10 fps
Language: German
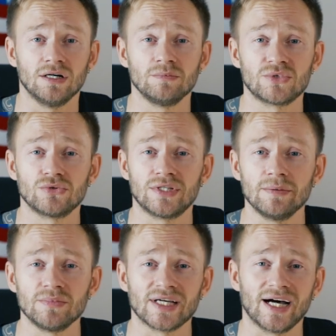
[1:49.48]
Ähm,
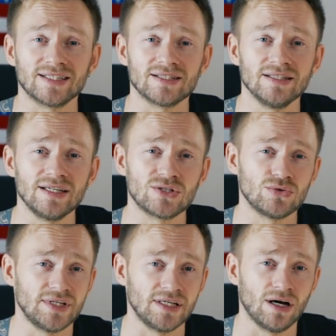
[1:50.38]
zudem tragt es nicht
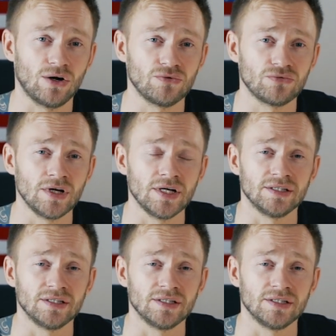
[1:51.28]
zu dick auf,